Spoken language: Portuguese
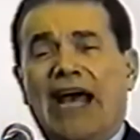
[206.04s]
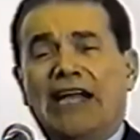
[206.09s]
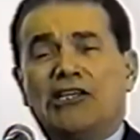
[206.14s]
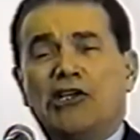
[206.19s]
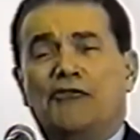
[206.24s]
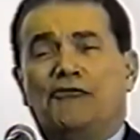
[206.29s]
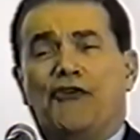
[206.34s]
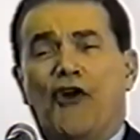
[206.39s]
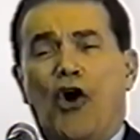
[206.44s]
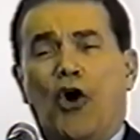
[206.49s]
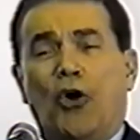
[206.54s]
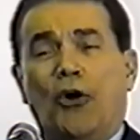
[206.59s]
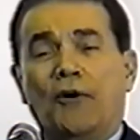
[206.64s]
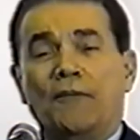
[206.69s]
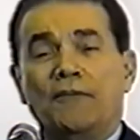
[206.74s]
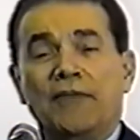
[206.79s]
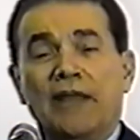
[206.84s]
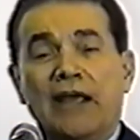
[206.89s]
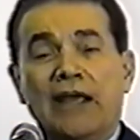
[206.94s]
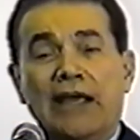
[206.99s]

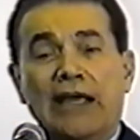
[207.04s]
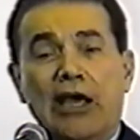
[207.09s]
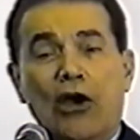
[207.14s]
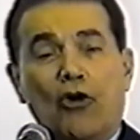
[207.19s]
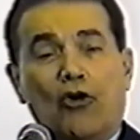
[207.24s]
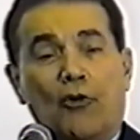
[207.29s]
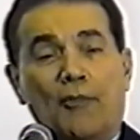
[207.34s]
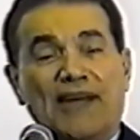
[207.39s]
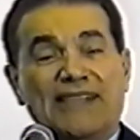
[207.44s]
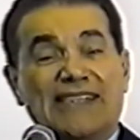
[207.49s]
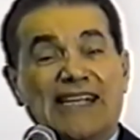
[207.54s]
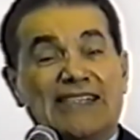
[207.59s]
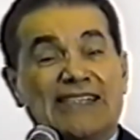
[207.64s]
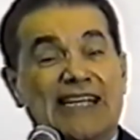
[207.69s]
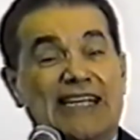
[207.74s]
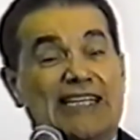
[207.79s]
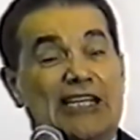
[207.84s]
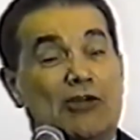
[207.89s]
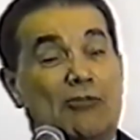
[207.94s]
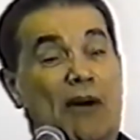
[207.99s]
cativou e eu comecei a
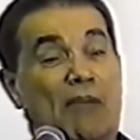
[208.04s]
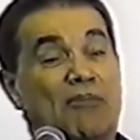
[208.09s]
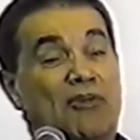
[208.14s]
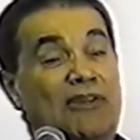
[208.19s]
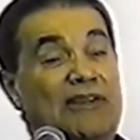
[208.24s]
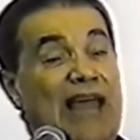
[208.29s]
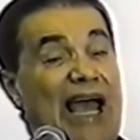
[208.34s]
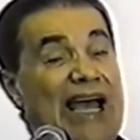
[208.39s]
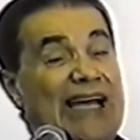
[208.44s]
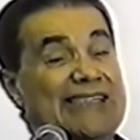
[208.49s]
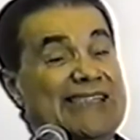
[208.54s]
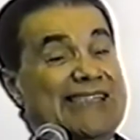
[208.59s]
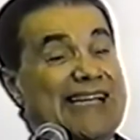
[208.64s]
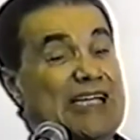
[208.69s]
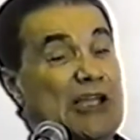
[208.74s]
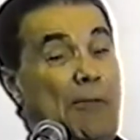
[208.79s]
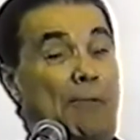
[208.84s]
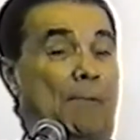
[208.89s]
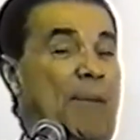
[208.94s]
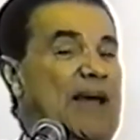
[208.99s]
sentir uma
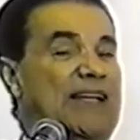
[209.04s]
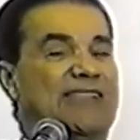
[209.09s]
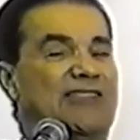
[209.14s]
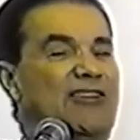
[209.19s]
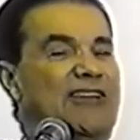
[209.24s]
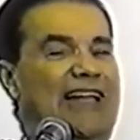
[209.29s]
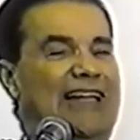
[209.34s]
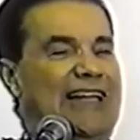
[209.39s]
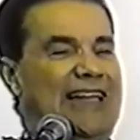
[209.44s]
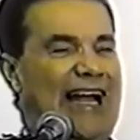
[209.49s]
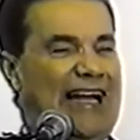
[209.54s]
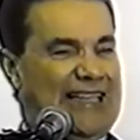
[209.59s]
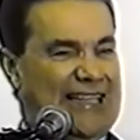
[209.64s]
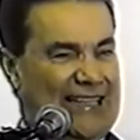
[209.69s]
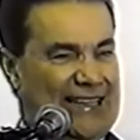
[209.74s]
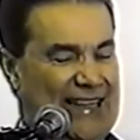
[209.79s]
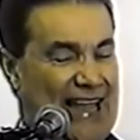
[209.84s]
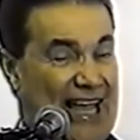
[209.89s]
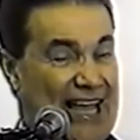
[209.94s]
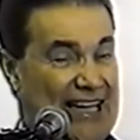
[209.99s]
mudança de
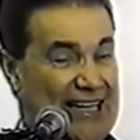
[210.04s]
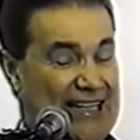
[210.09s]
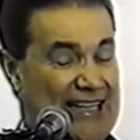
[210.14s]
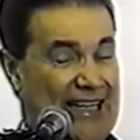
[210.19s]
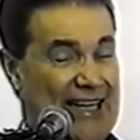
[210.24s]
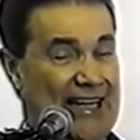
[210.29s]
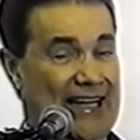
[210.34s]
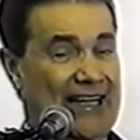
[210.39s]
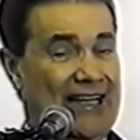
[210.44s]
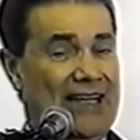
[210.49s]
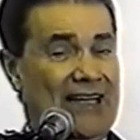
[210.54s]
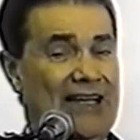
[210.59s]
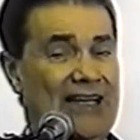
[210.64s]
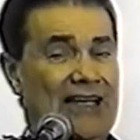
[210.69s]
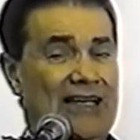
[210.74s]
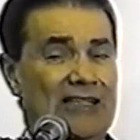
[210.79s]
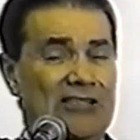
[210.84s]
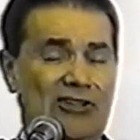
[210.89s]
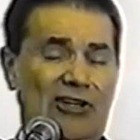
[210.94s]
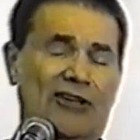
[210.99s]
personalidade interna.
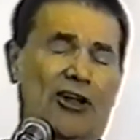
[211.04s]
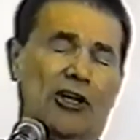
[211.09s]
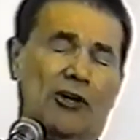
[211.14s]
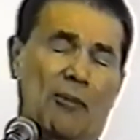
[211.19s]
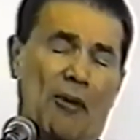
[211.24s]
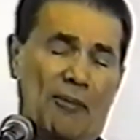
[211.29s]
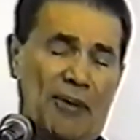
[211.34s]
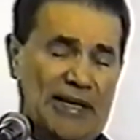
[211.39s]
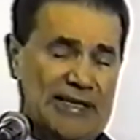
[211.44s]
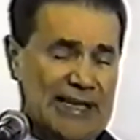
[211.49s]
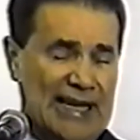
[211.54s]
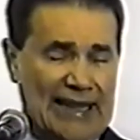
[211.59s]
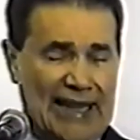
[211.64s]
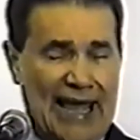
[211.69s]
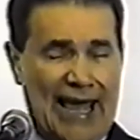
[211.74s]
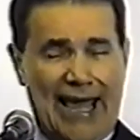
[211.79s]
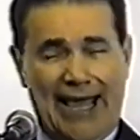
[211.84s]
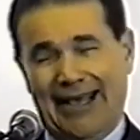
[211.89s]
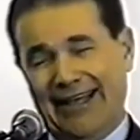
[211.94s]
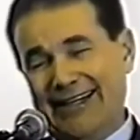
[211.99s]
Sou normalmente
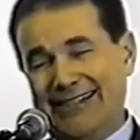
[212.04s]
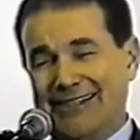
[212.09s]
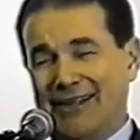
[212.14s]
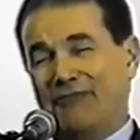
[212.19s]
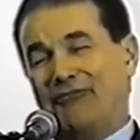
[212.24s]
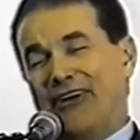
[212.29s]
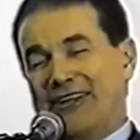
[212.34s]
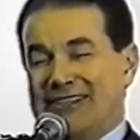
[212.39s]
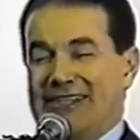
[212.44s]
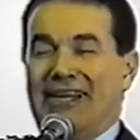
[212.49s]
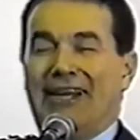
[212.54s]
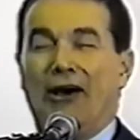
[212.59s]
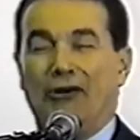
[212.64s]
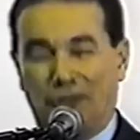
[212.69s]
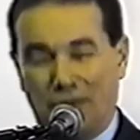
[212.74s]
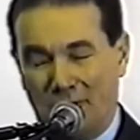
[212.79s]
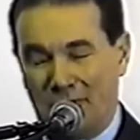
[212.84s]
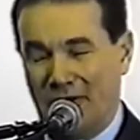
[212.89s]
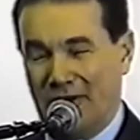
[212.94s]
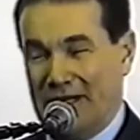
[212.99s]
alegre sem fazer
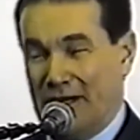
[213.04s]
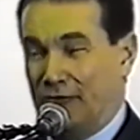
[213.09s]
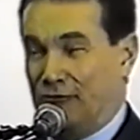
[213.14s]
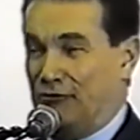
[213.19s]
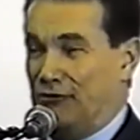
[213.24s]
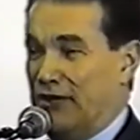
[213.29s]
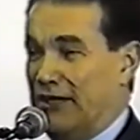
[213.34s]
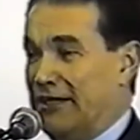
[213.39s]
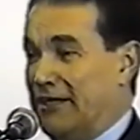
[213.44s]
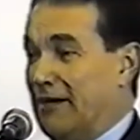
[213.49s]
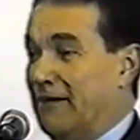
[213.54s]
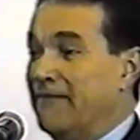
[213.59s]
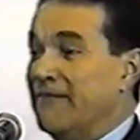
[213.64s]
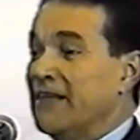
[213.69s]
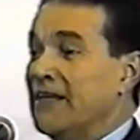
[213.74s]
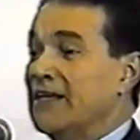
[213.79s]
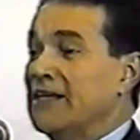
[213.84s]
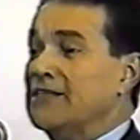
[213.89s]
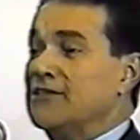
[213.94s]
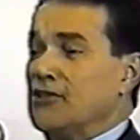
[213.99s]
autobiografia,
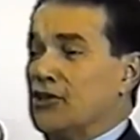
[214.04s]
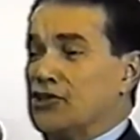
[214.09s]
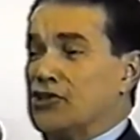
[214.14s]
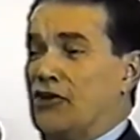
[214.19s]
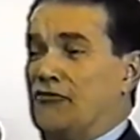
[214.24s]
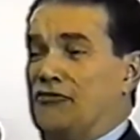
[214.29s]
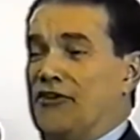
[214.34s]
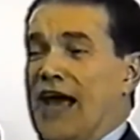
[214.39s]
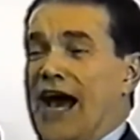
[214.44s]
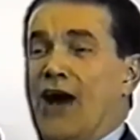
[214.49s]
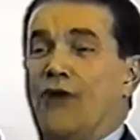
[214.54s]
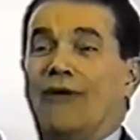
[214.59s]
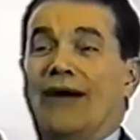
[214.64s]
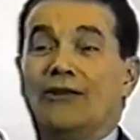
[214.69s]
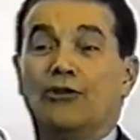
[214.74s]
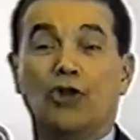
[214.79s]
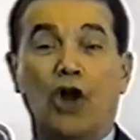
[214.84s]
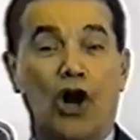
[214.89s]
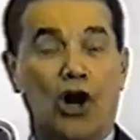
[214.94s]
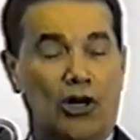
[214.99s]
sou jovial,
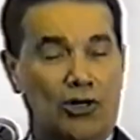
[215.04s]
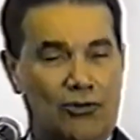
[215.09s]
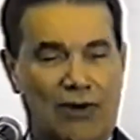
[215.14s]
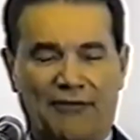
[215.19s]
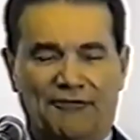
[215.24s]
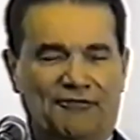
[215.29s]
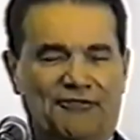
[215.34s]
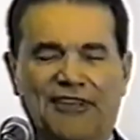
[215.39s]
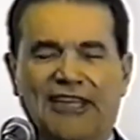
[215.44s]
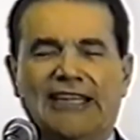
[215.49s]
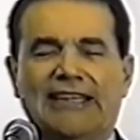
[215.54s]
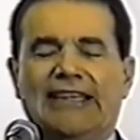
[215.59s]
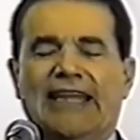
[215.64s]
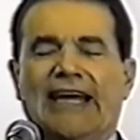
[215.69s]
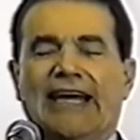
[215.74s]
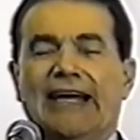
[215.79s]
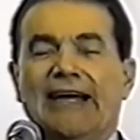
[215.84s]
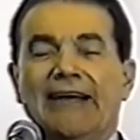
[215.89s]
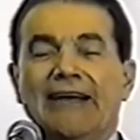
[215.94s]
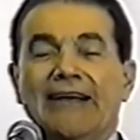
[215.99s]
adoro a
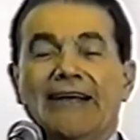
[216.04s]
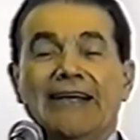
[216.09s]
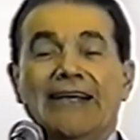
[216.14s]
vida